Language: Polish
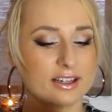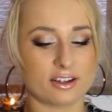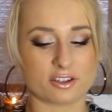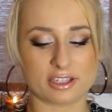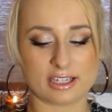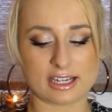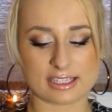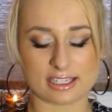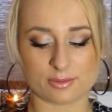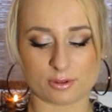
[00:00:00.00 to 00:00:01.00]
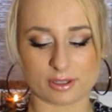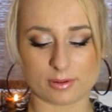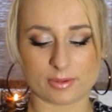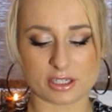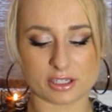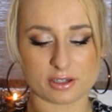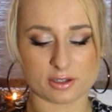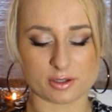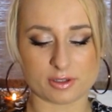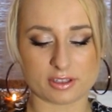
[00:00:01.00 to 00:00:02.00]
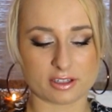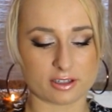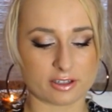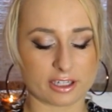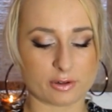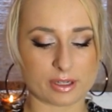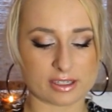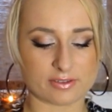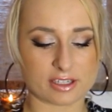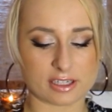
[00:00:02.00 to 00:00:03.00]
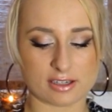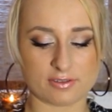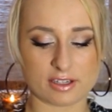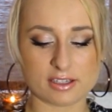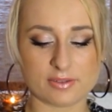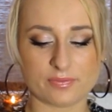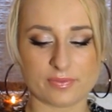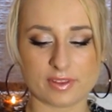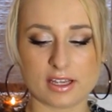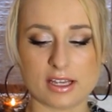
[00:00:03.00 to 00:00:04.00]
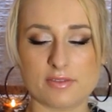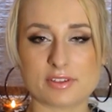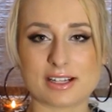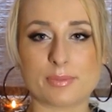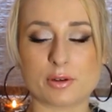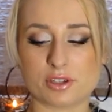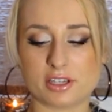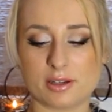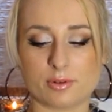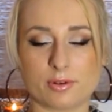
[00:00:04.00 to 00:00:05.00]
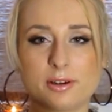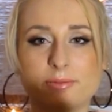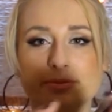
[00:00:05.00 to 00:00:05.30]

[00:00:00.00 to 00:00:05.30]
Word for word: Oryginalna cena to było tam chyba 60 zł, ona je kupiła za 29. W sklepie już ich nie było,